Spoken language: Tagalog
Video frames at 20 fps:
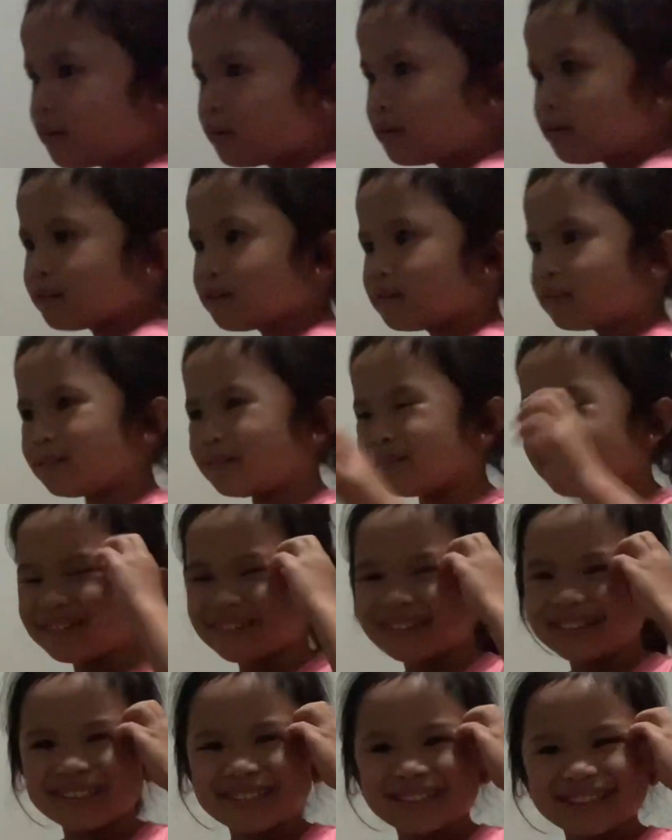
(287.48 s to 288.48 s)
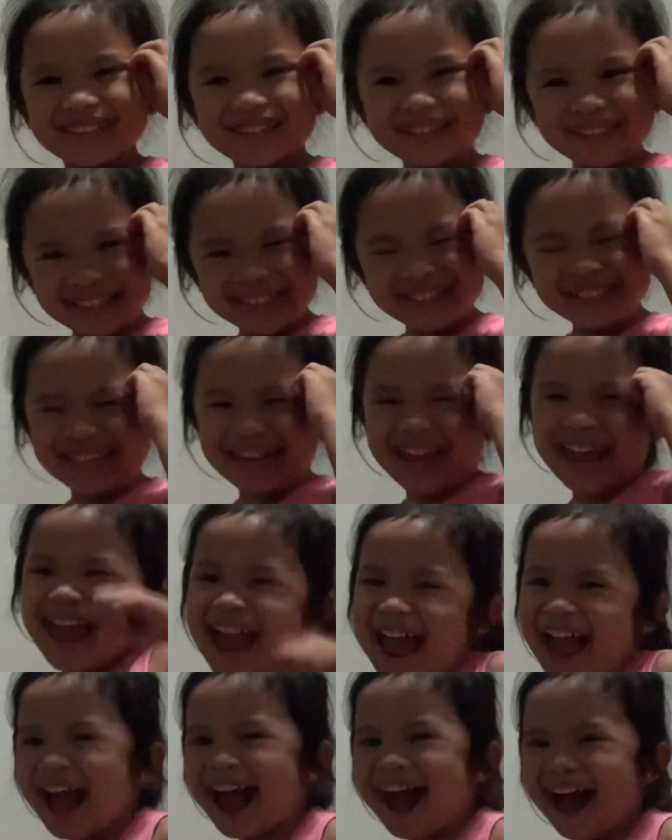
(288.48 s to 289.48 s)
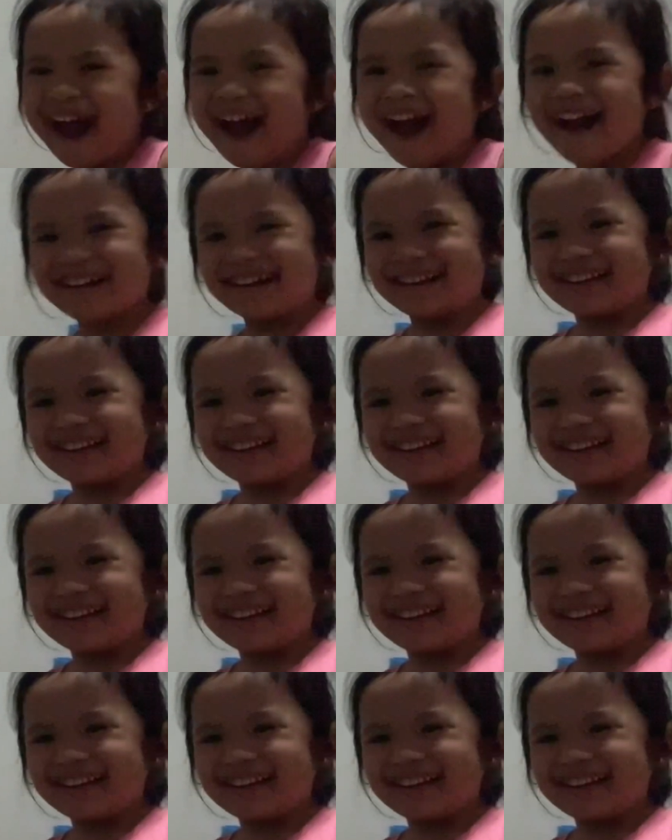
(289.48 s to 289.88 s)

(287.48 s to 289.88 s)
too expensive? Yeah. Yeah.